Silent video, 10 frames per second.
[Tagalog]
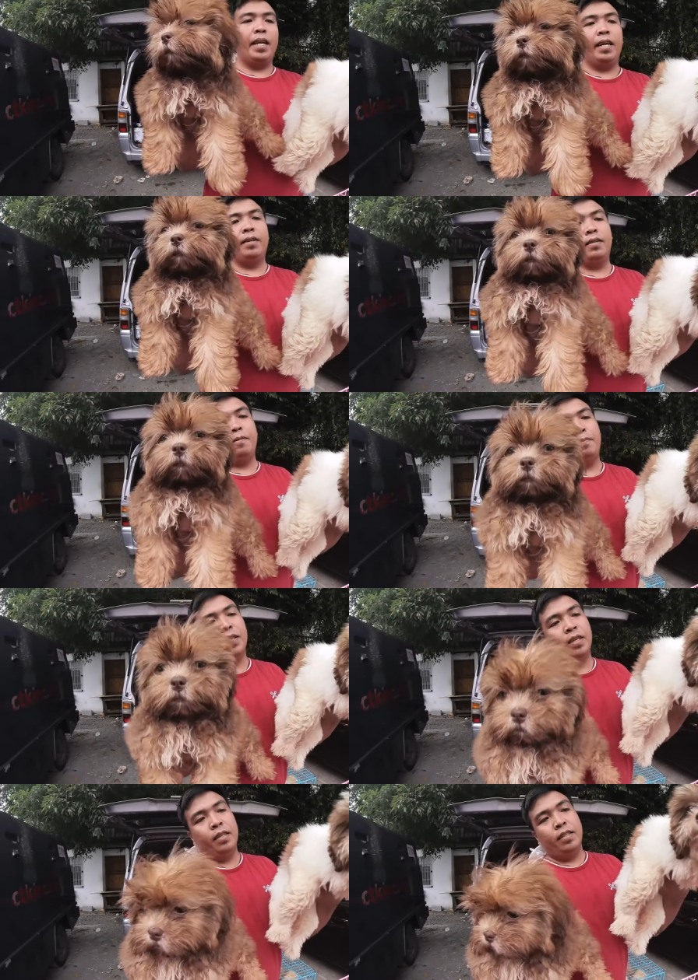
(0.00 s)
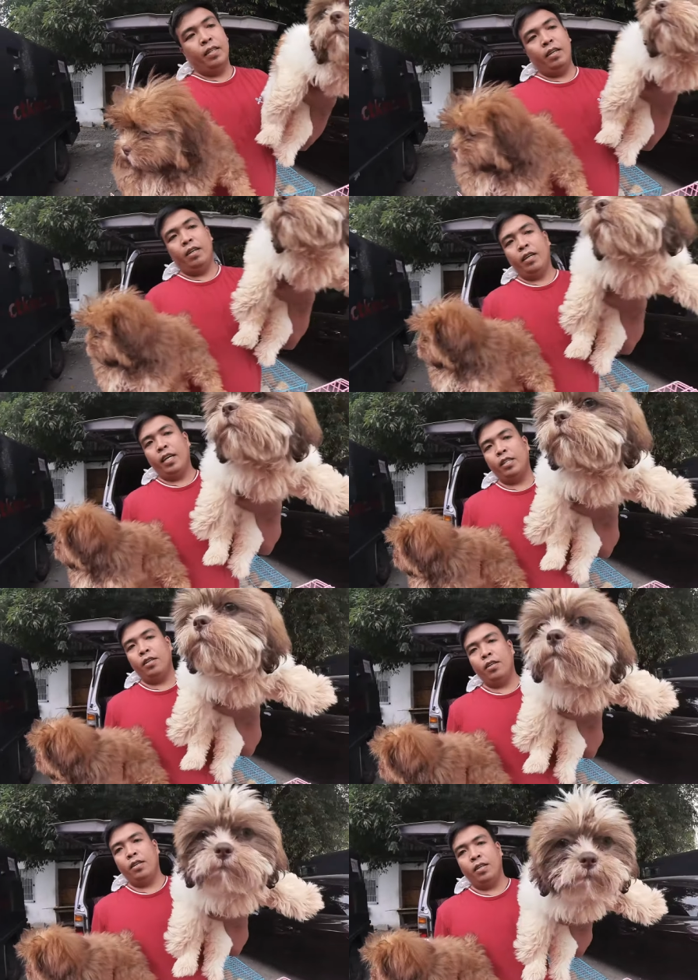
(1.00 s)
pareho. 7,500. Oh,
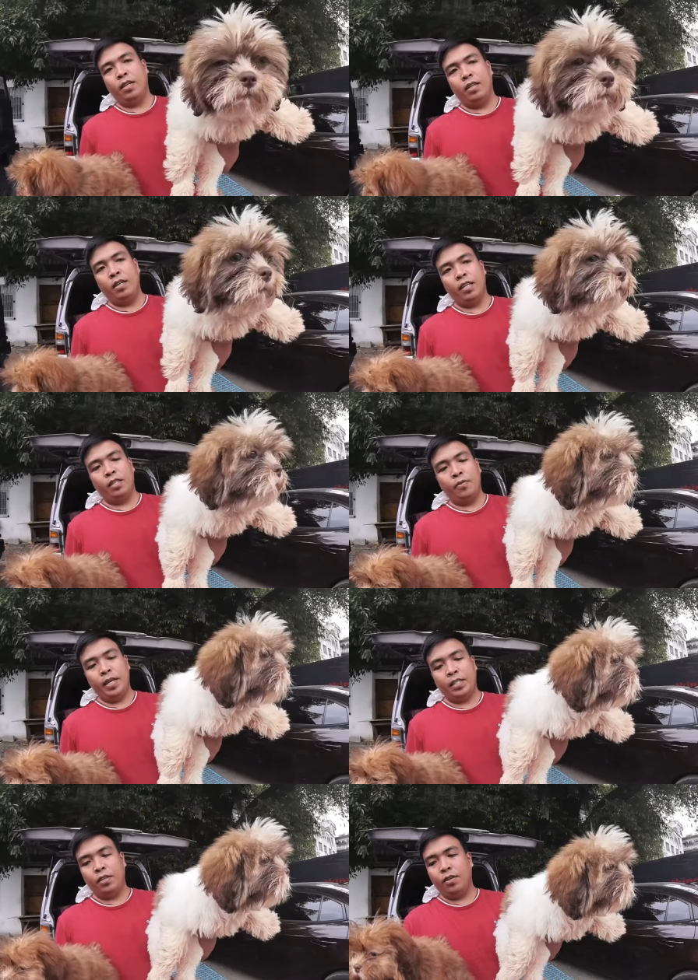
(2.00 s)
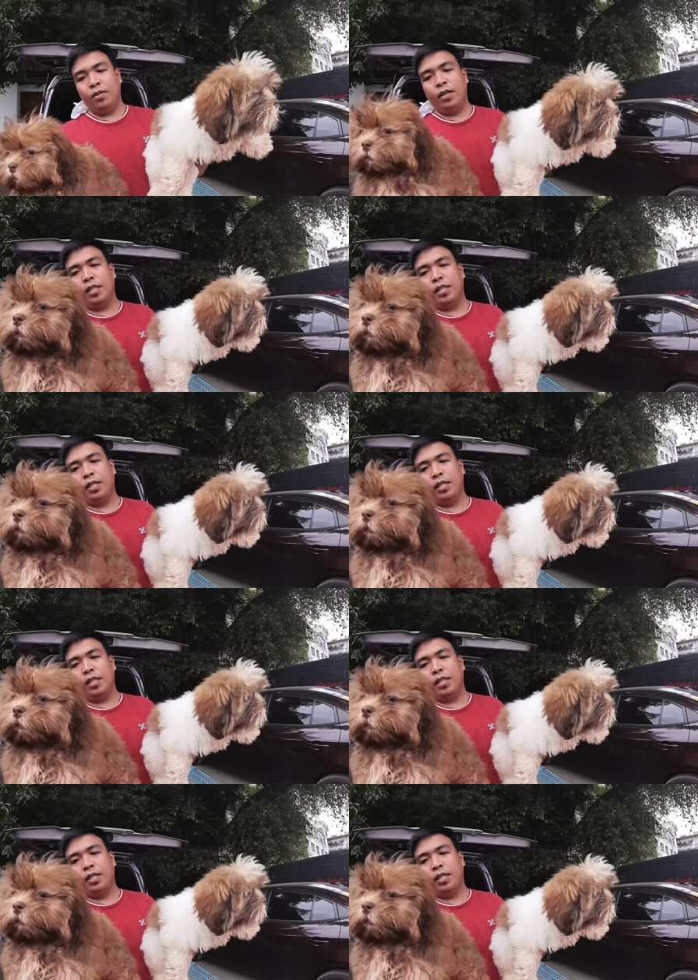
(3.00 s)
ito, oh, ito white choco,